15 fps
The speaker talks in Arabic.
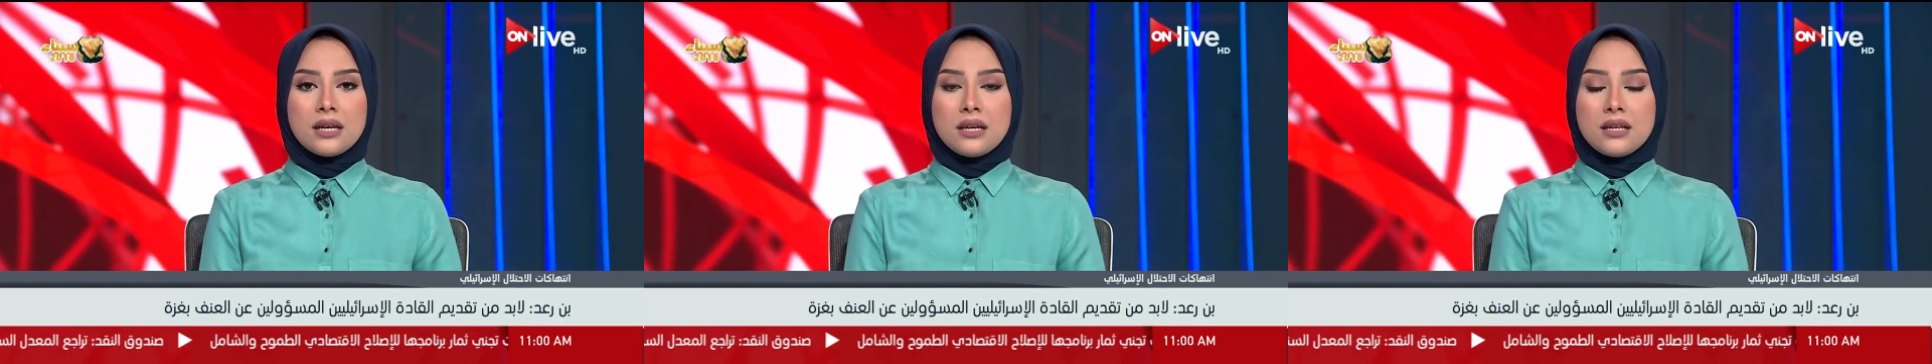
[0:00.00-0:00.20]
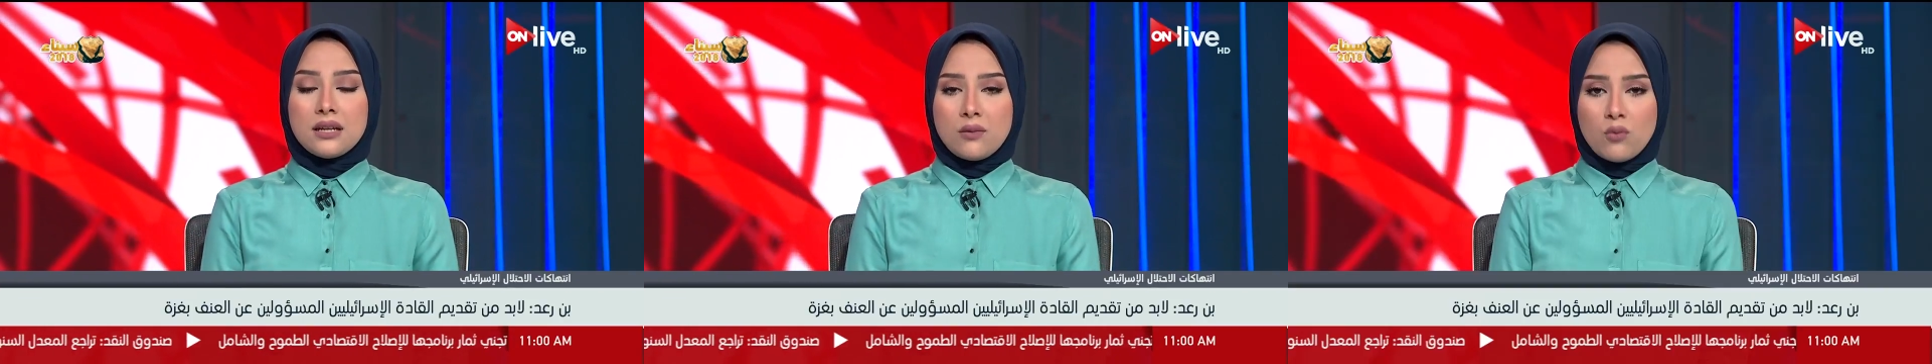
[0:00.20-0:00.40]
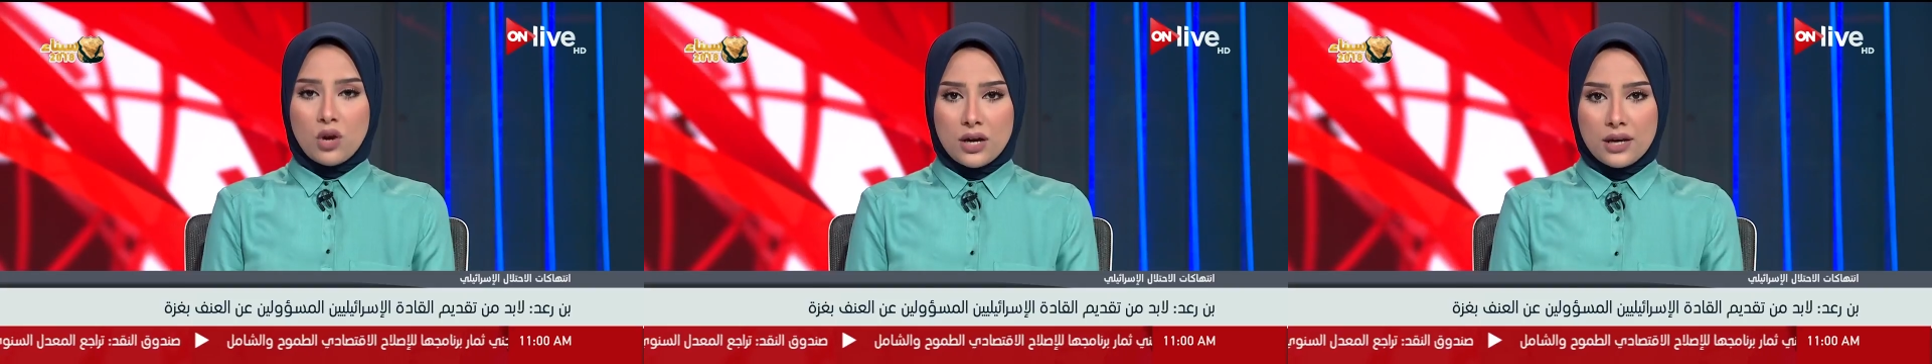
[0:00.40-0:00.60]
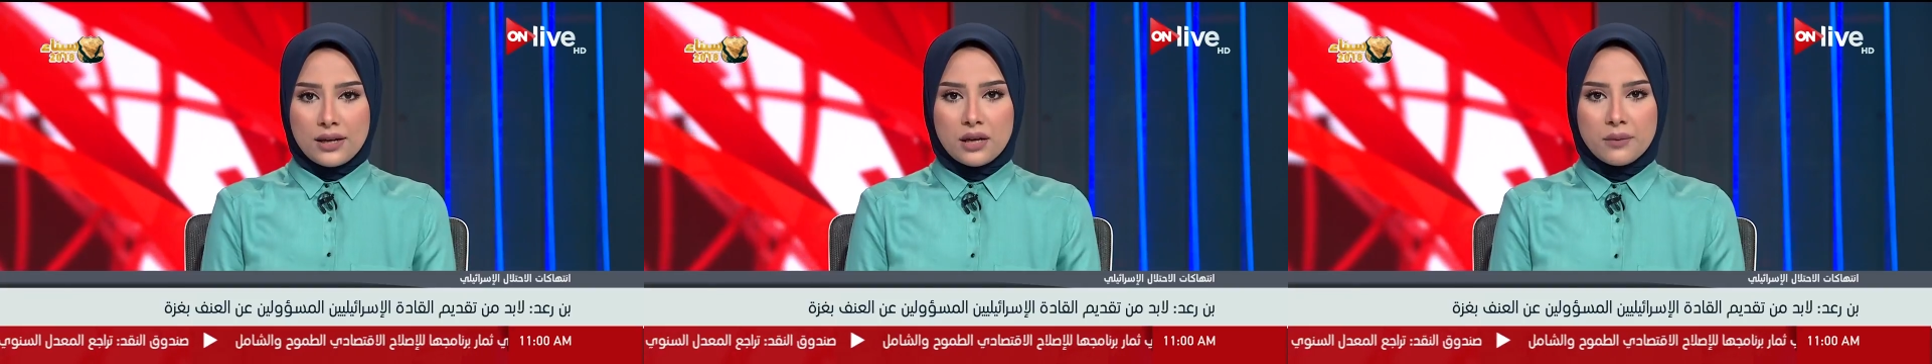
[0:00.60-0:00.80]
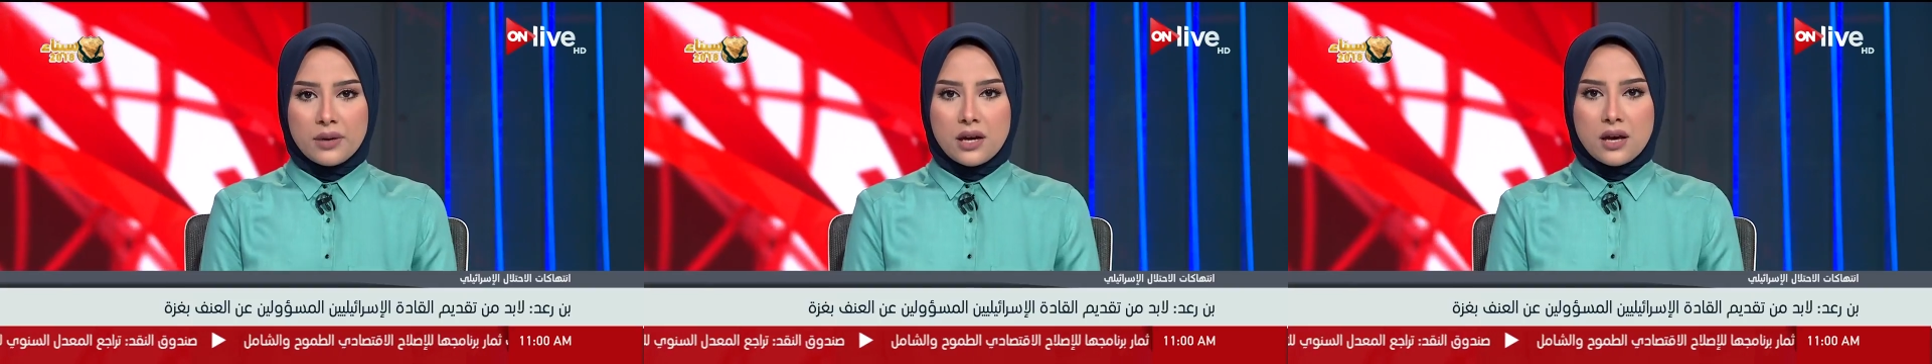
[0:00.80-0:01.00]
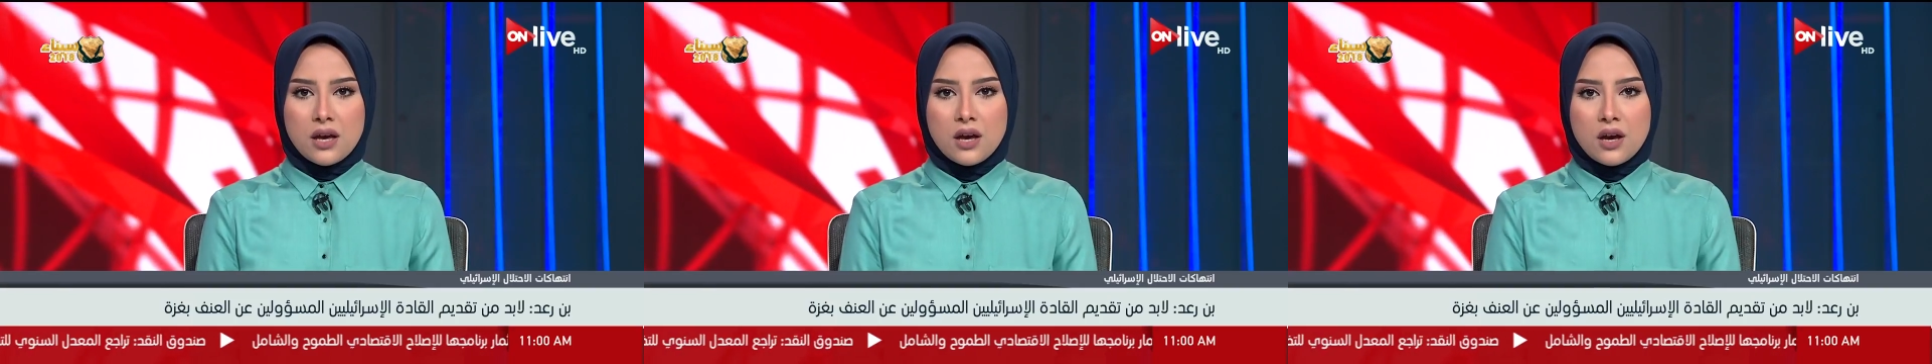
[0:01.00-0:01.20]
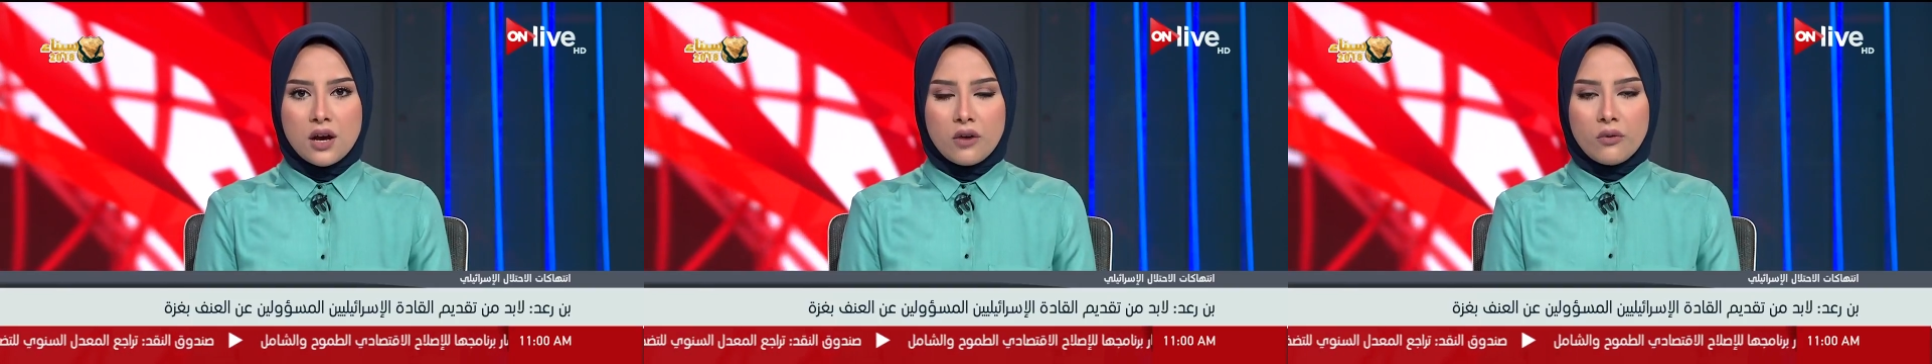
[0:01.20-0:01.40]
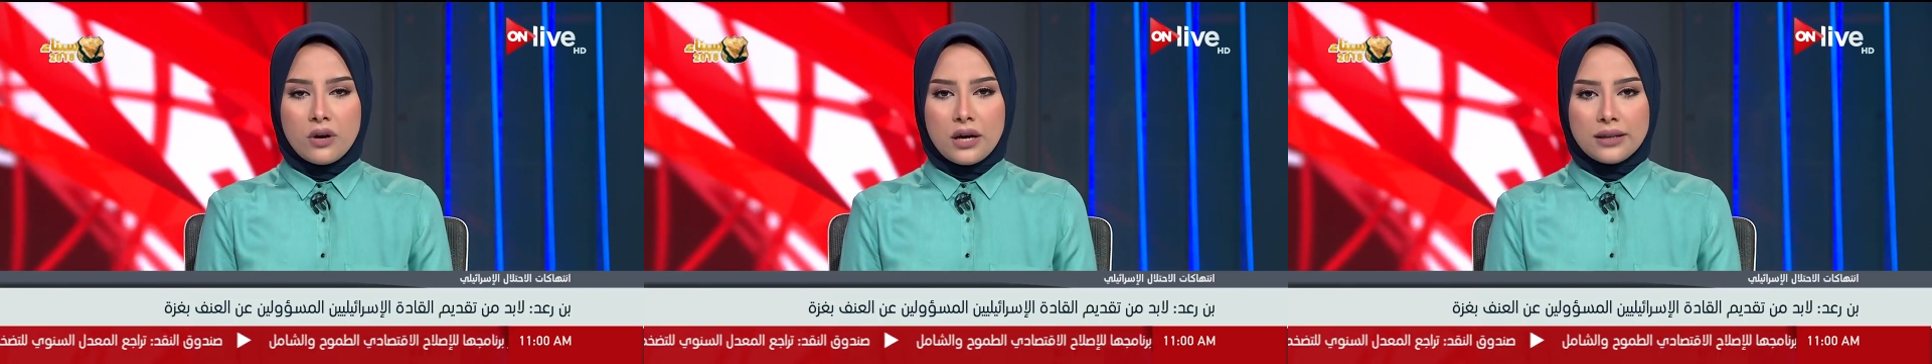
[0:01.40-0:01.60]
إلى المحاكمة
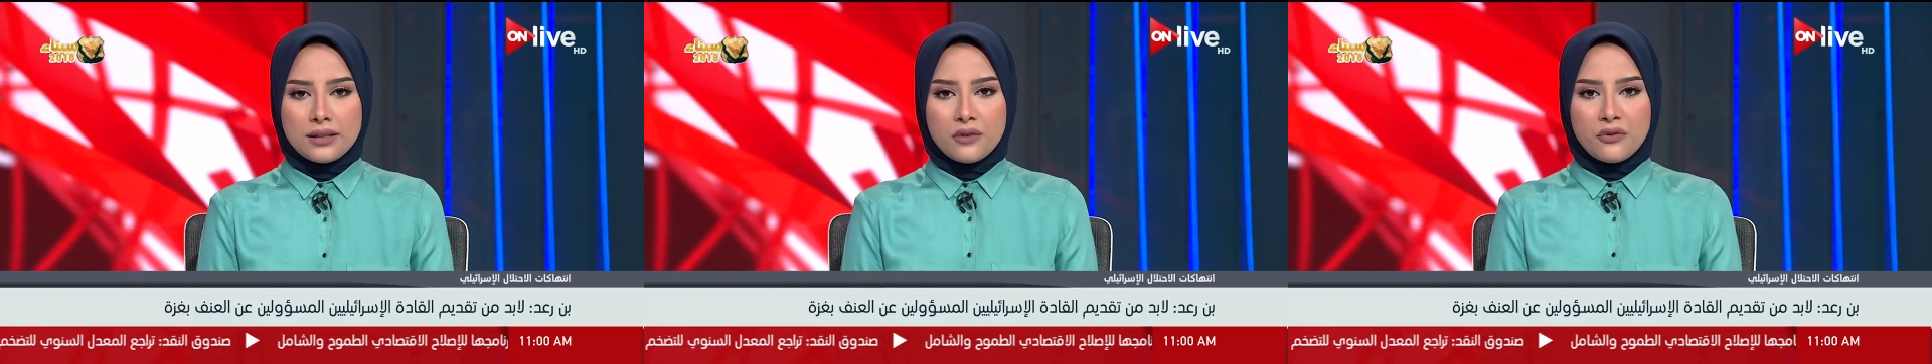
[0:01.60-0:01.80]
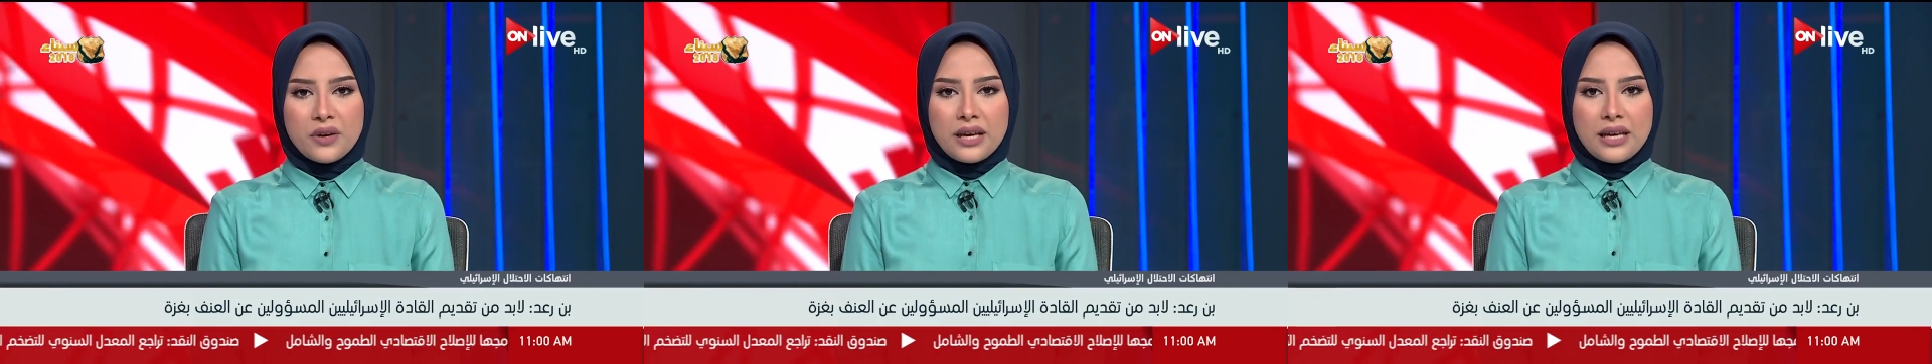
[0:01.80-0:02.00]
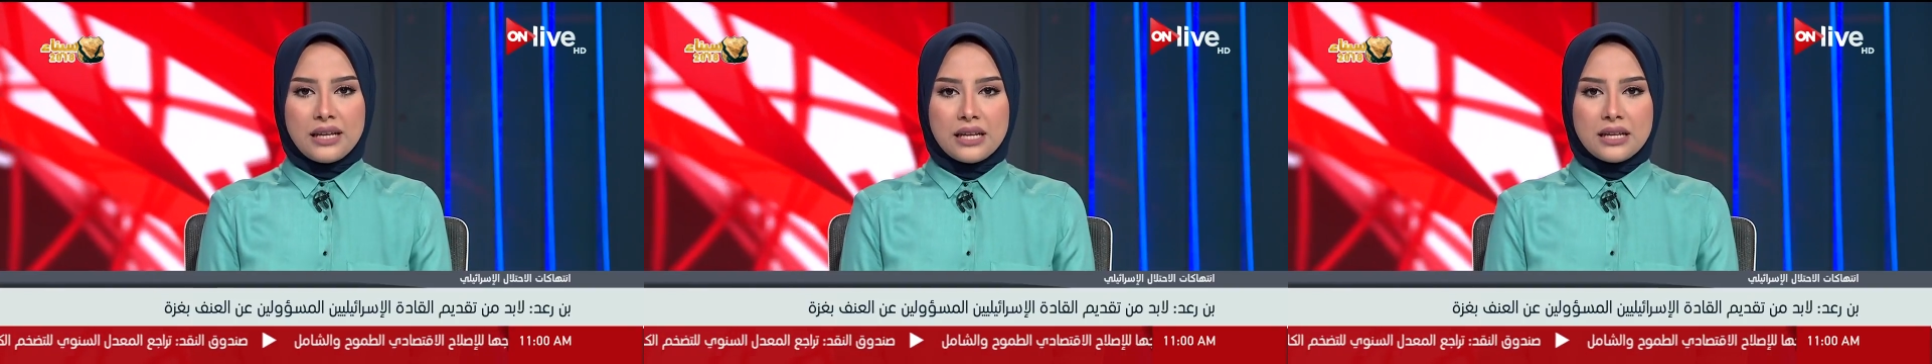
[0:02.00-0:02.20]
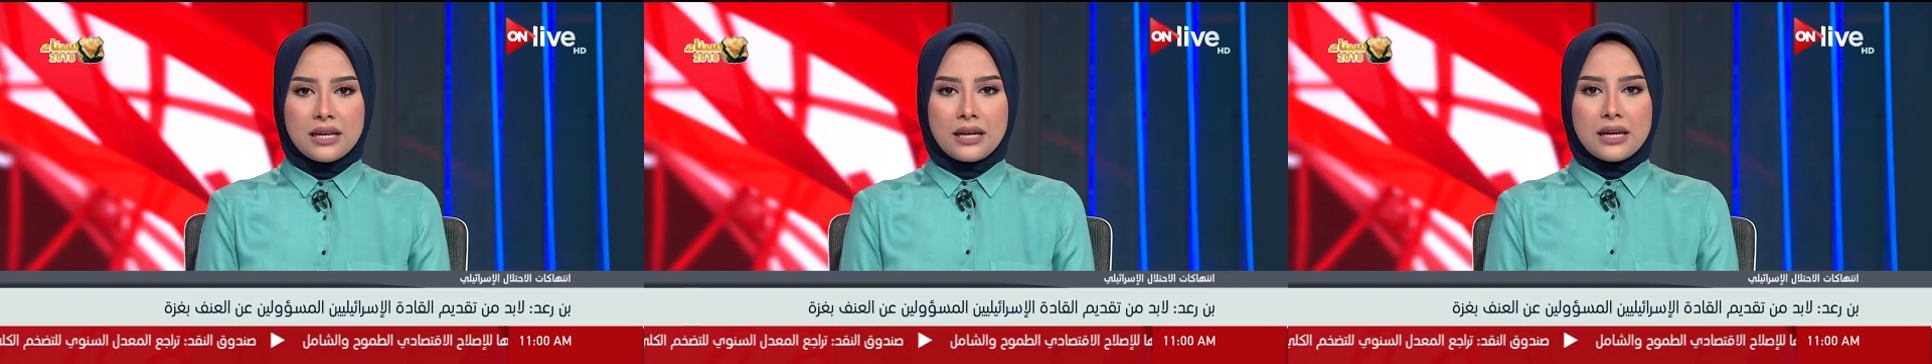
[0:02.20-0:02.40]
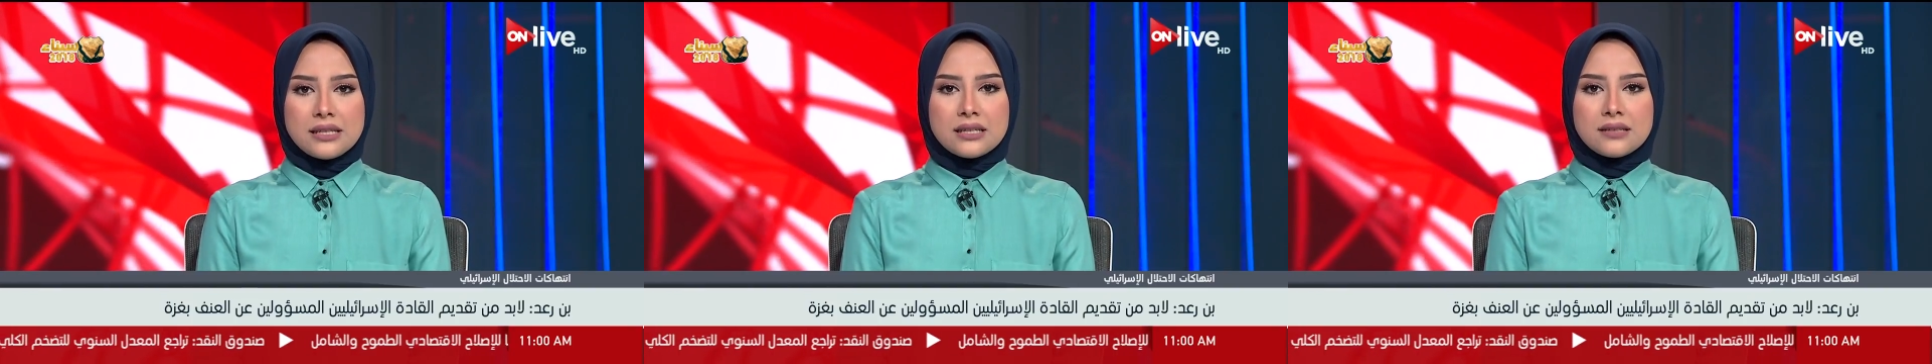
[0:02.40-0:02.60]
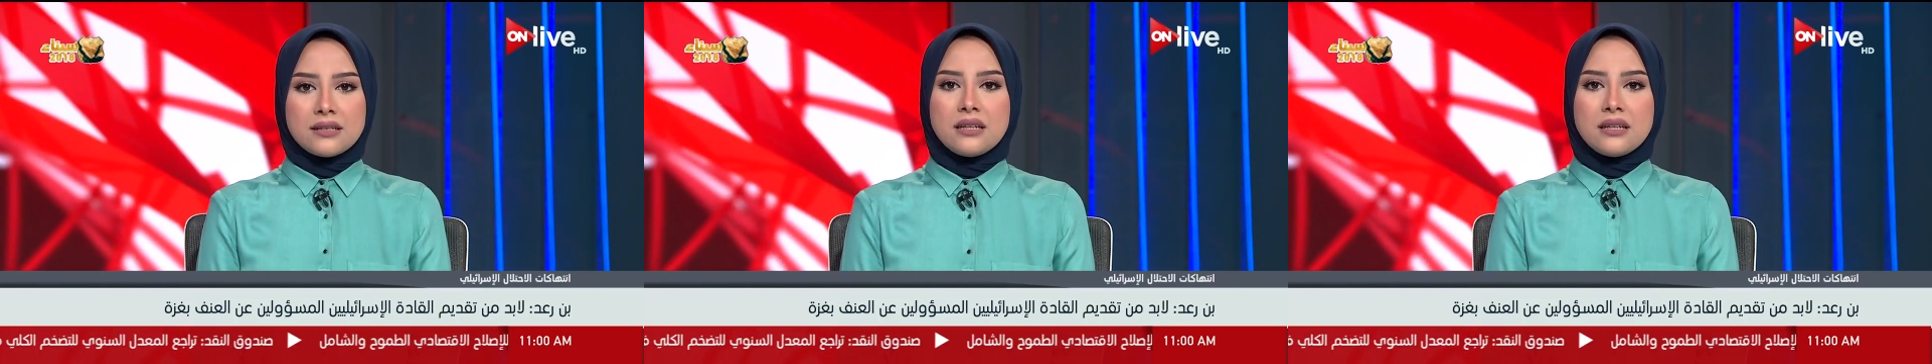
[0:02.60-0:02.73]
وأضاف خلال جلسة